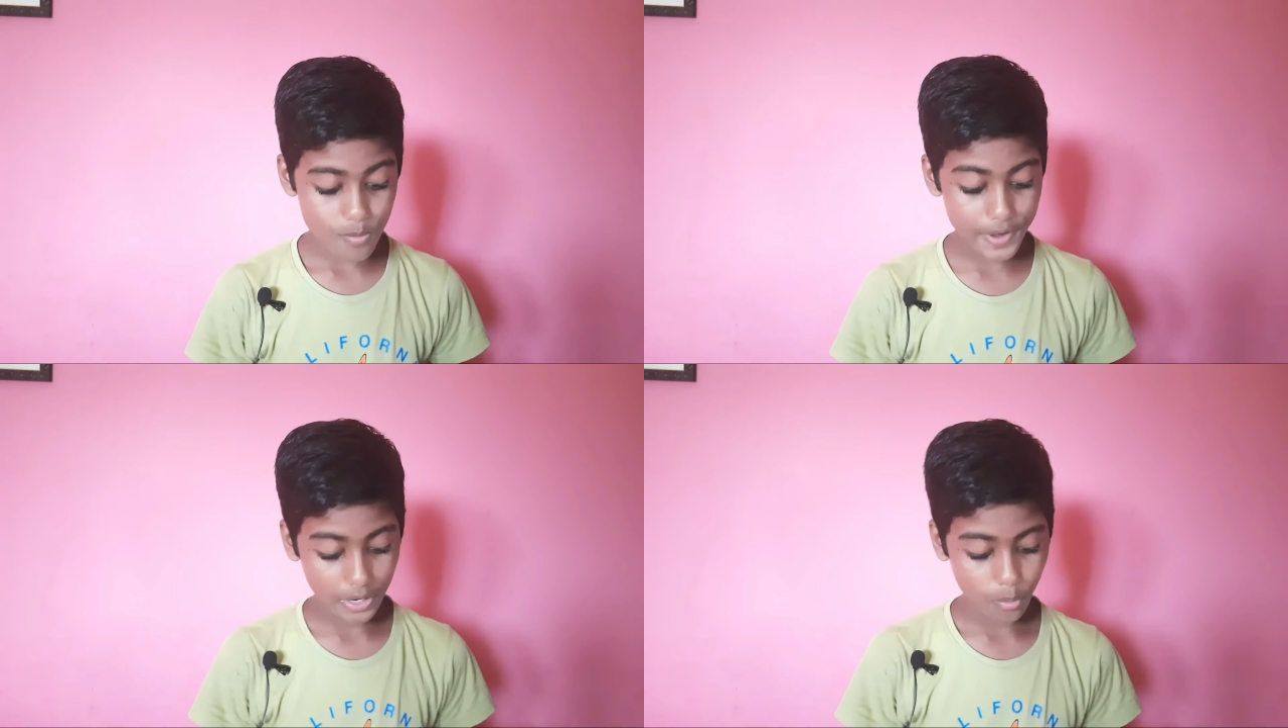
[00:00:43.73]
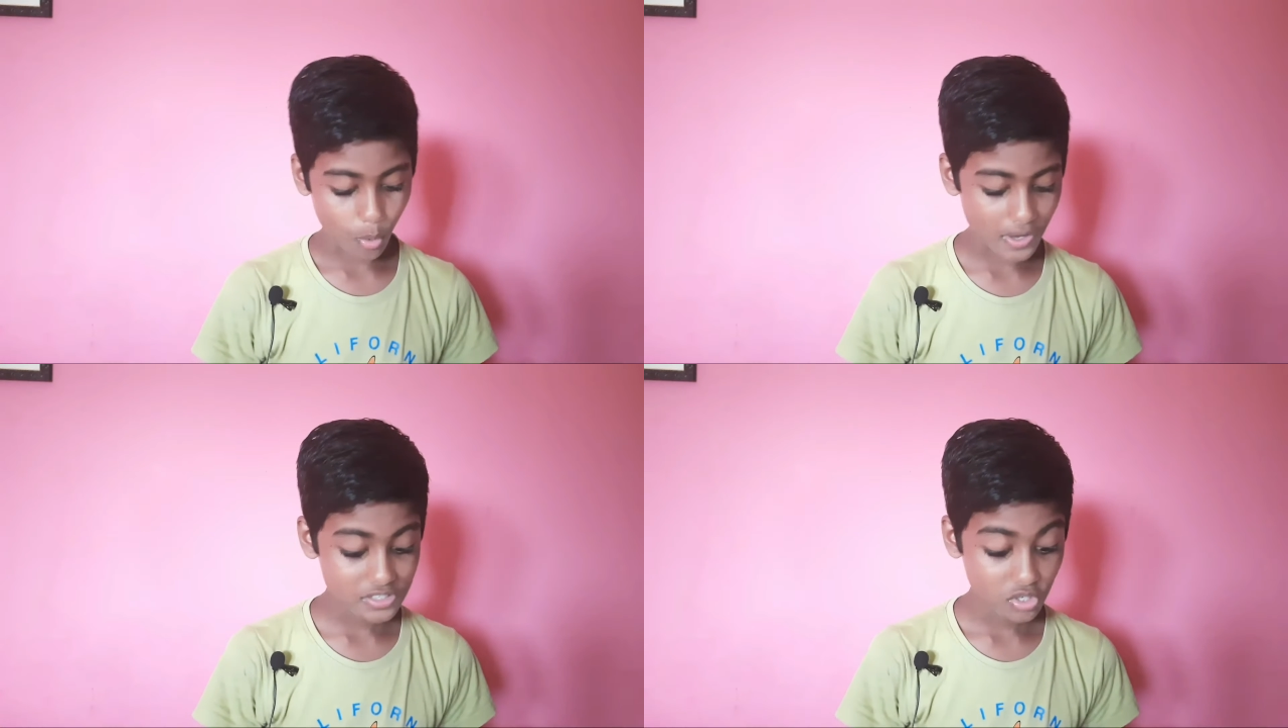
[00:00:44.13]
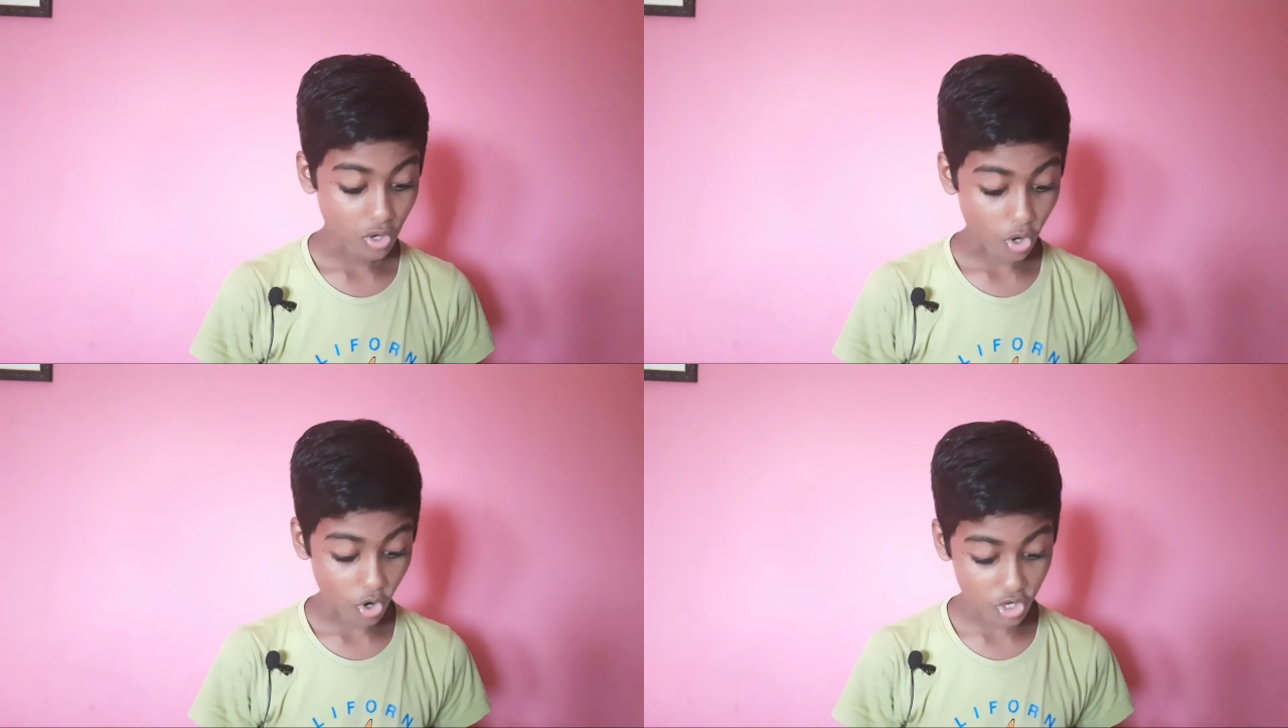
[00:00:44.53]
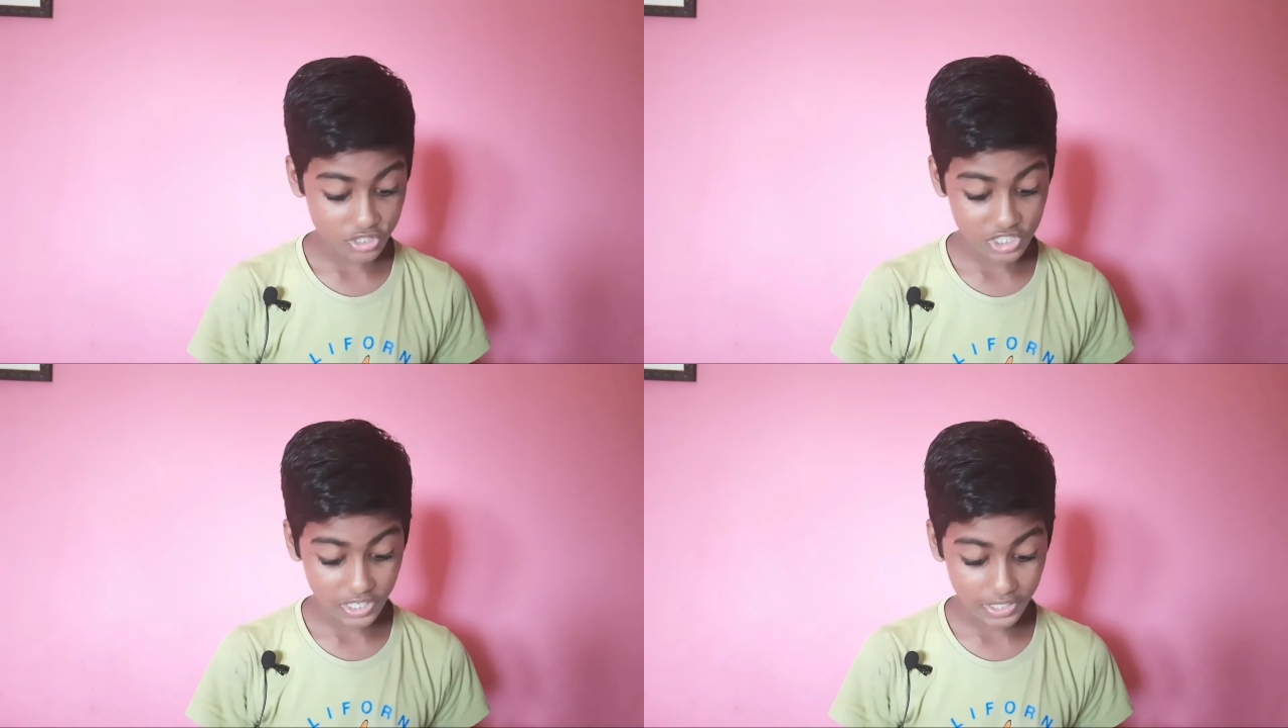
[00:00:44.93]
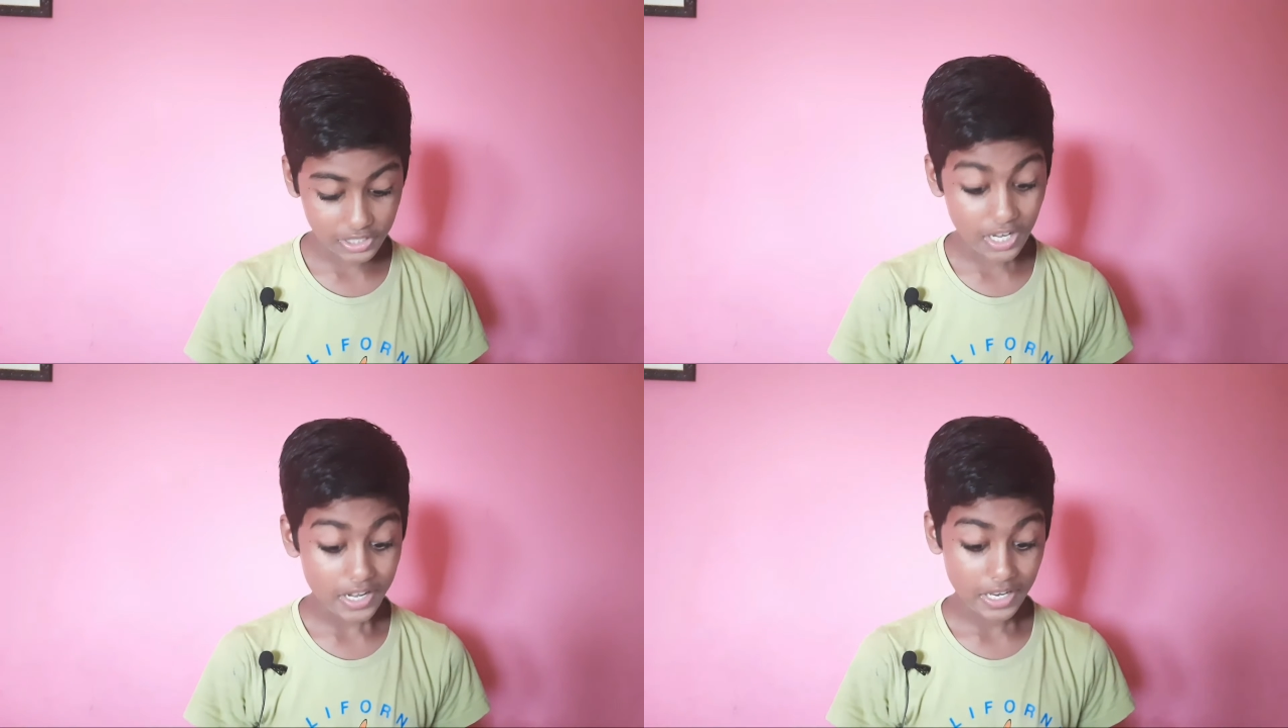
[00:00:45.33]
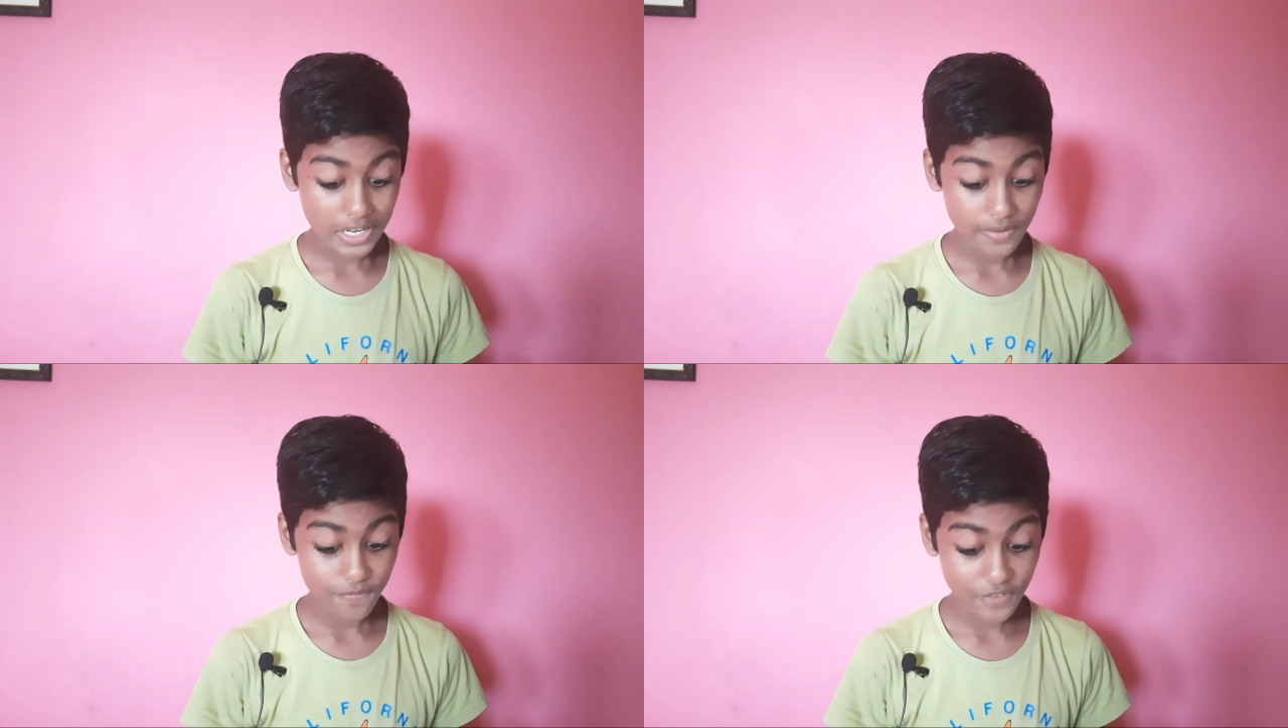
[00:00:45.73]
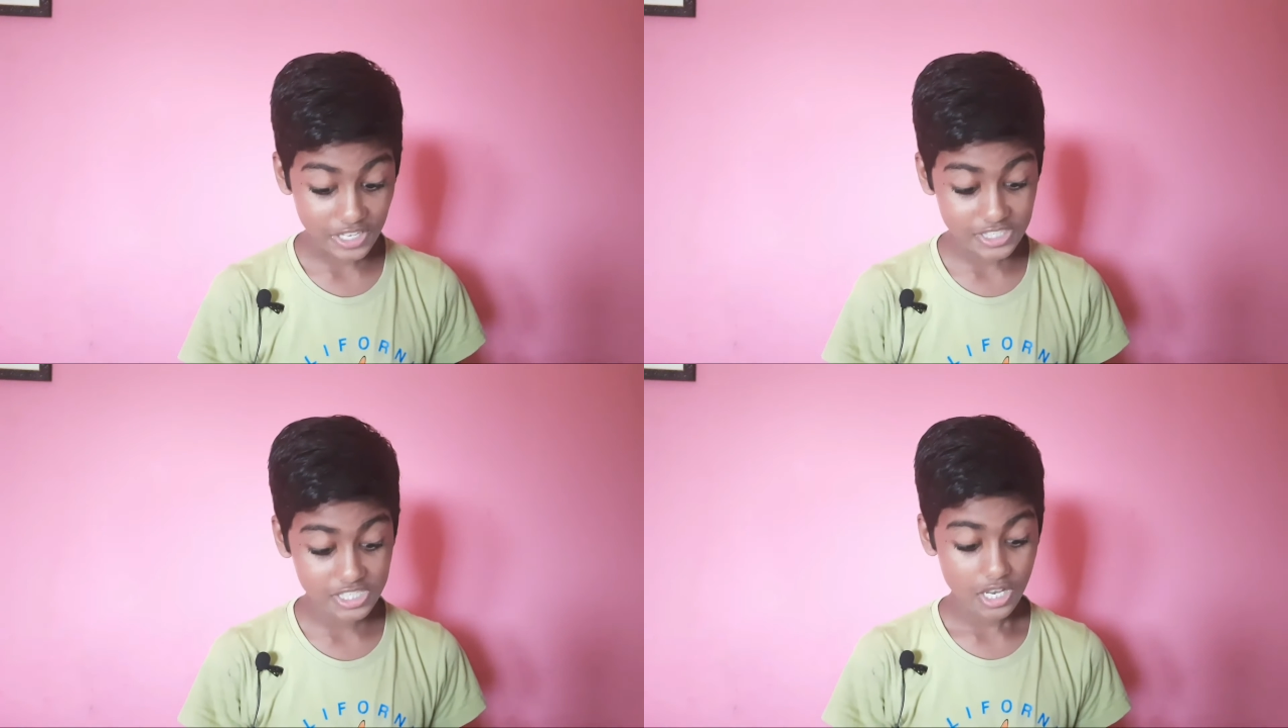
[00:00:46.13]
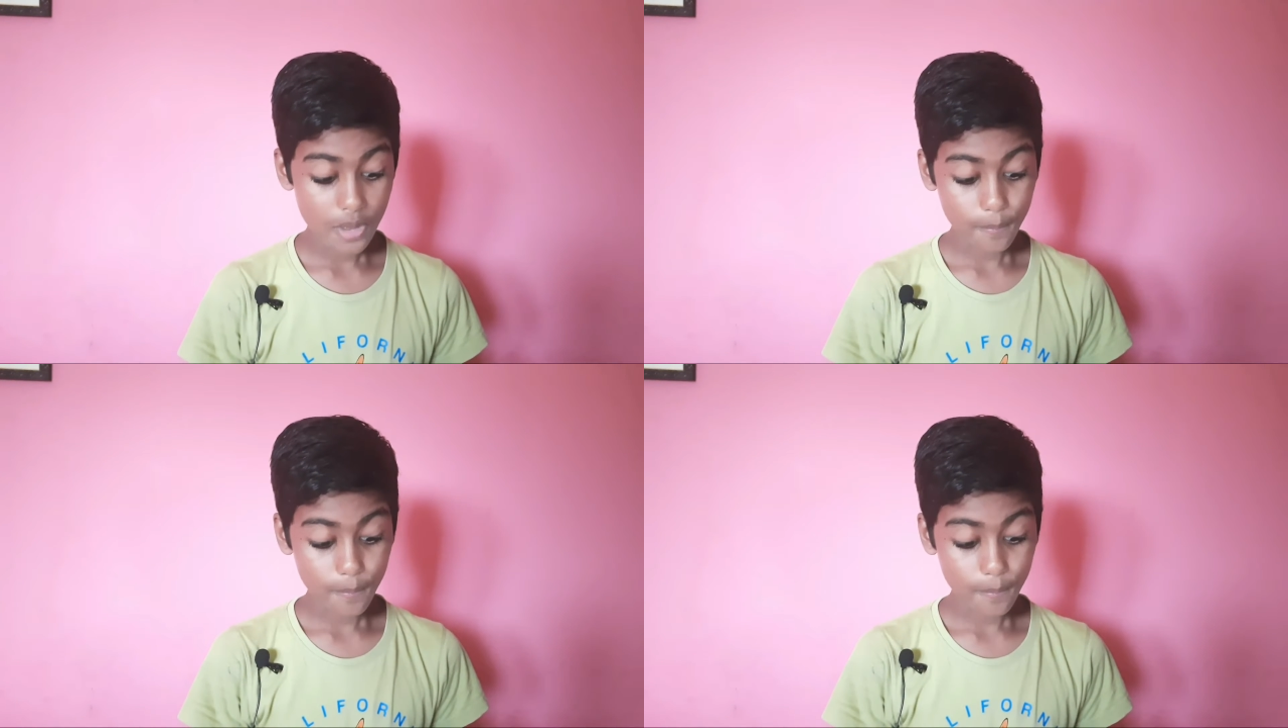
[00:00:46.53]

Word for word: பிரேக் வாஸ் ஆரிஜினேட்டட் இன் விச்